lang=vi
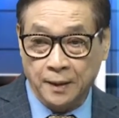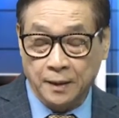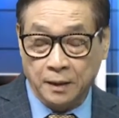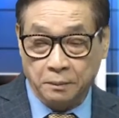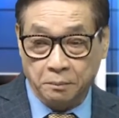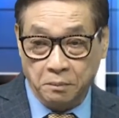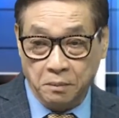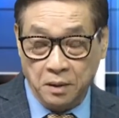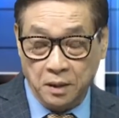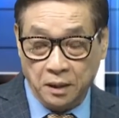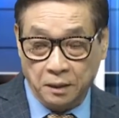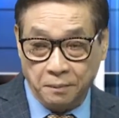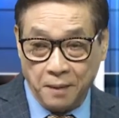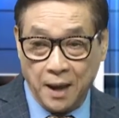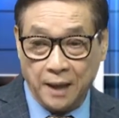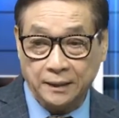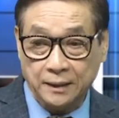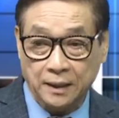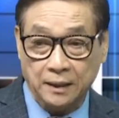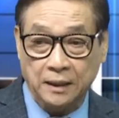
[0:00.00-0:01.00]

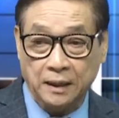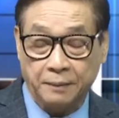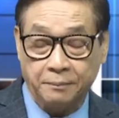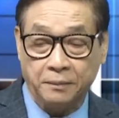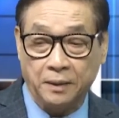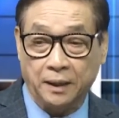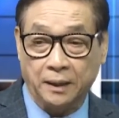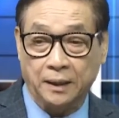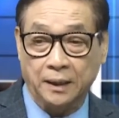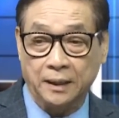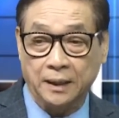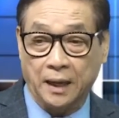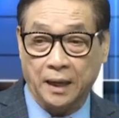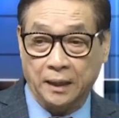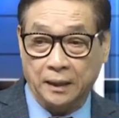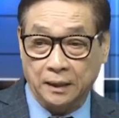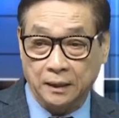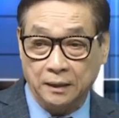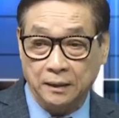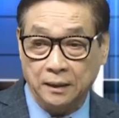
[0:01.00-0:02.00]
13 tháng 5 là cái ngày
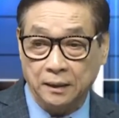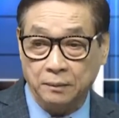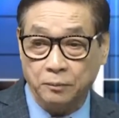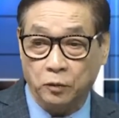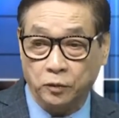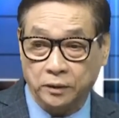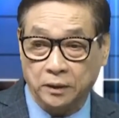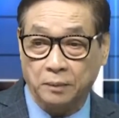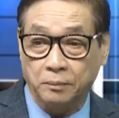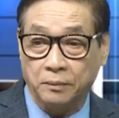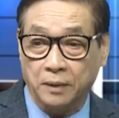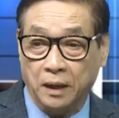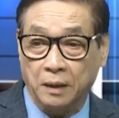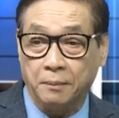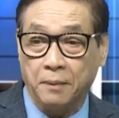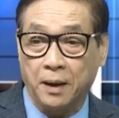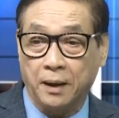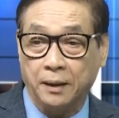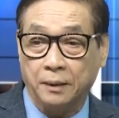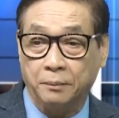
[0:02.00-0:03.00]
kính
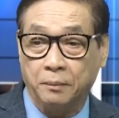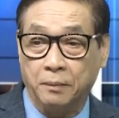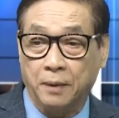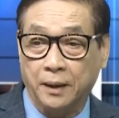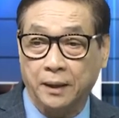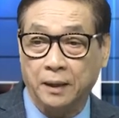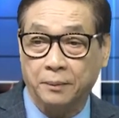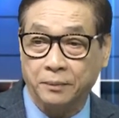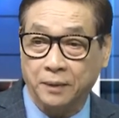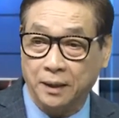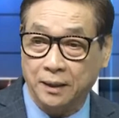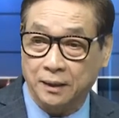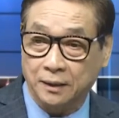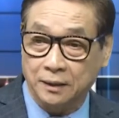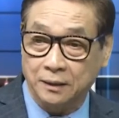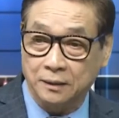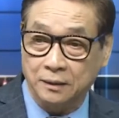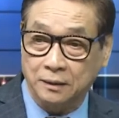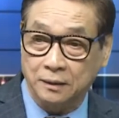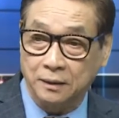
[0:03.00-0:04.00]
103 3 năm đây là
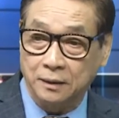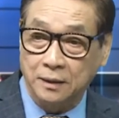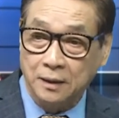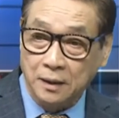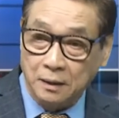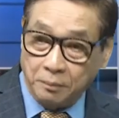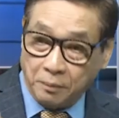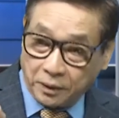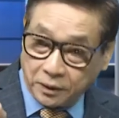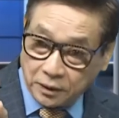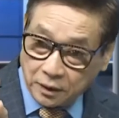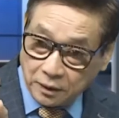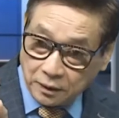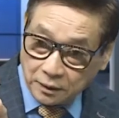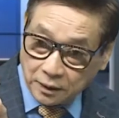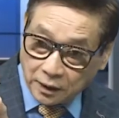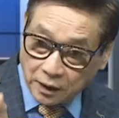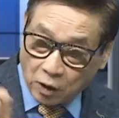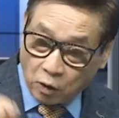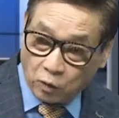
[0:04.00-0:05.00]
cái tượng mà trên
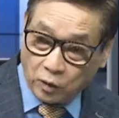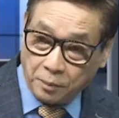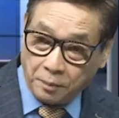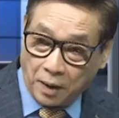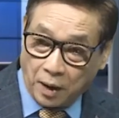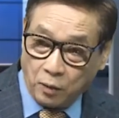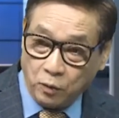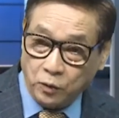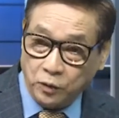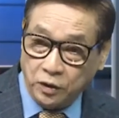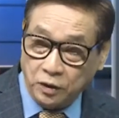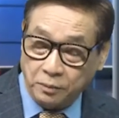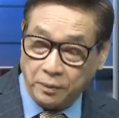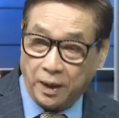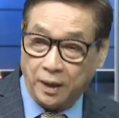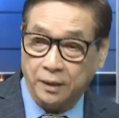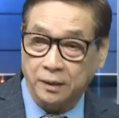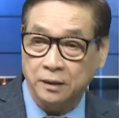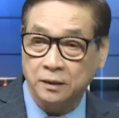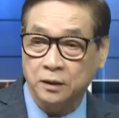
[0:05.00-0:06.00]
cái đầu cái mão của đức
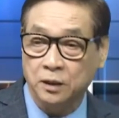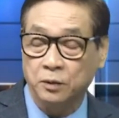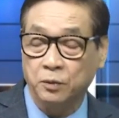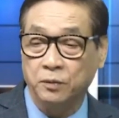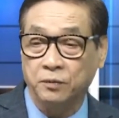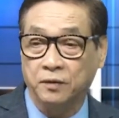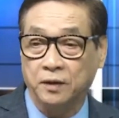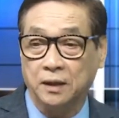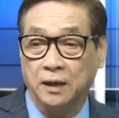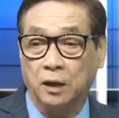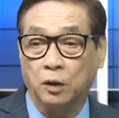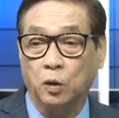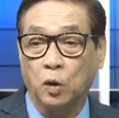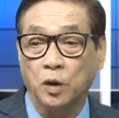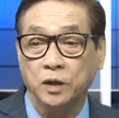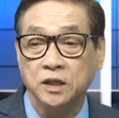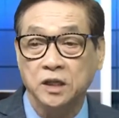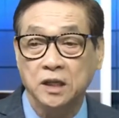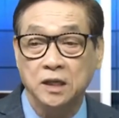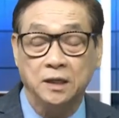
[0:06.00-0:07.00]
mẹ đó kính thưa quý vị là có
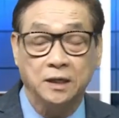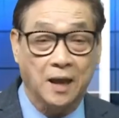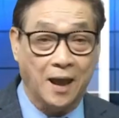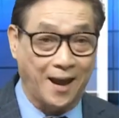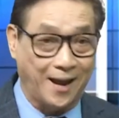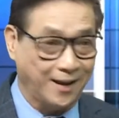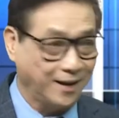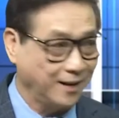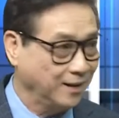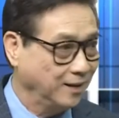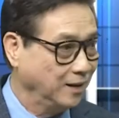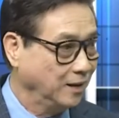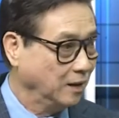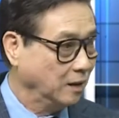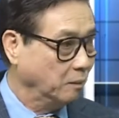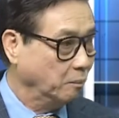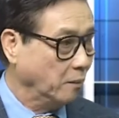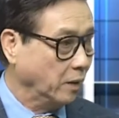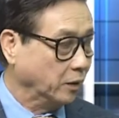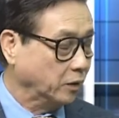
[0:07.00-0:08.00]
viên đạn
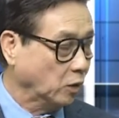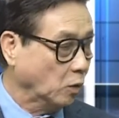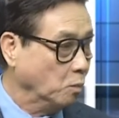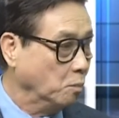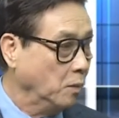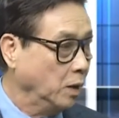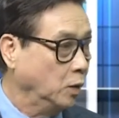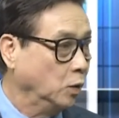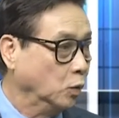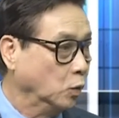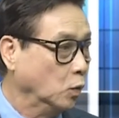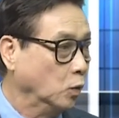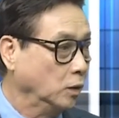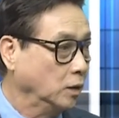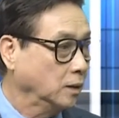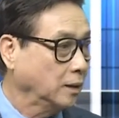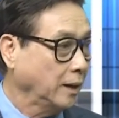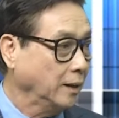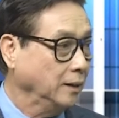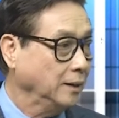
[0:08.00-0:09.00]
mà trong mình của đức
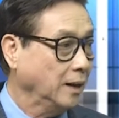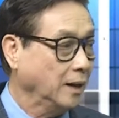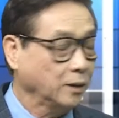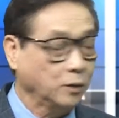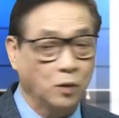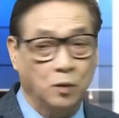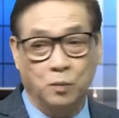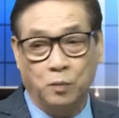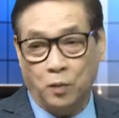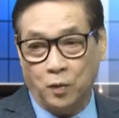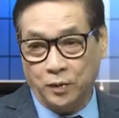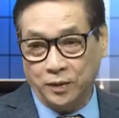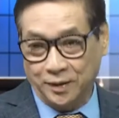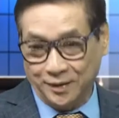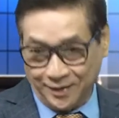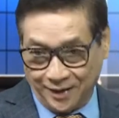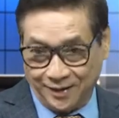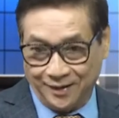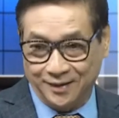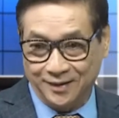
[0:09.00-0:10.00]
thánh gia John Paul đệ
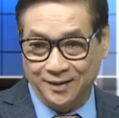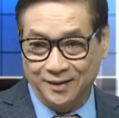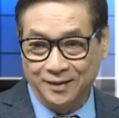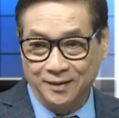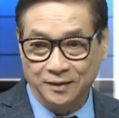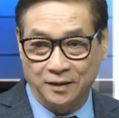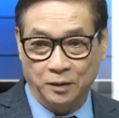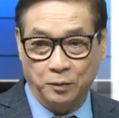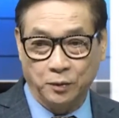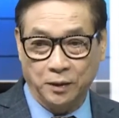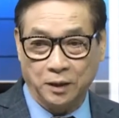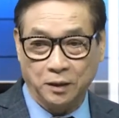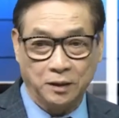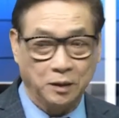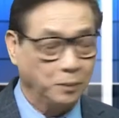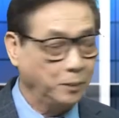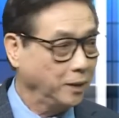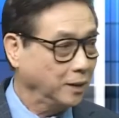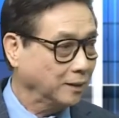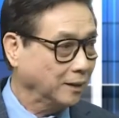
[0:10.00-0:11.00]
nhị thì quý vị
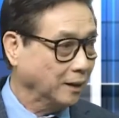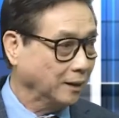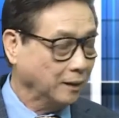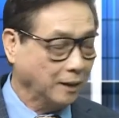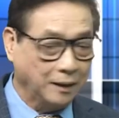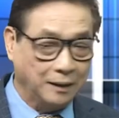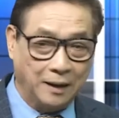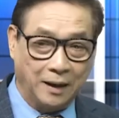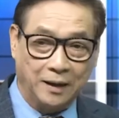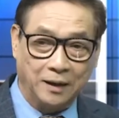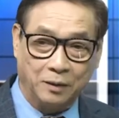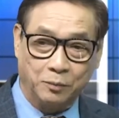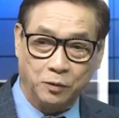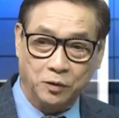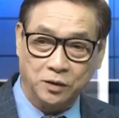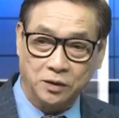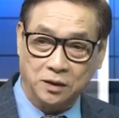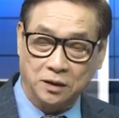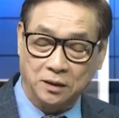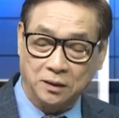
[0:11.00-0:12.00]
biết là đây, đây là một
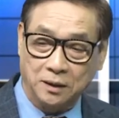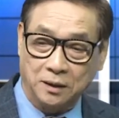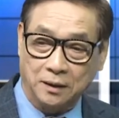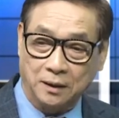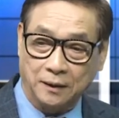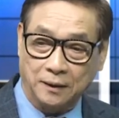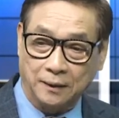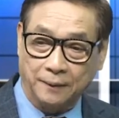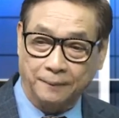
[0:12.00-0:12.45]
cái sự rất là